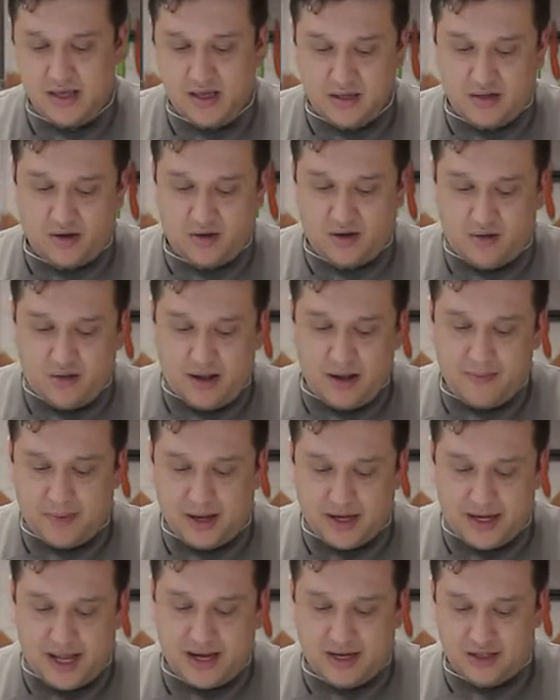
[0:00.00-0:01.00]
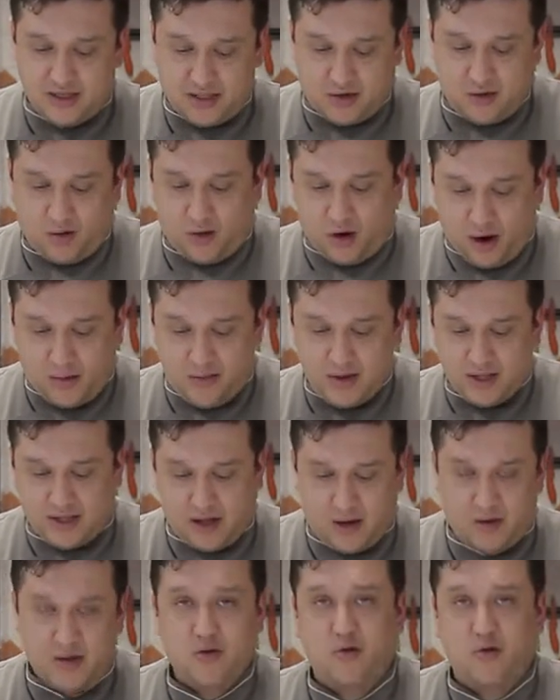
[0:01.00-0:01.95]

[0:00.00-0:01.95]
Então não é panela de cobre e tal.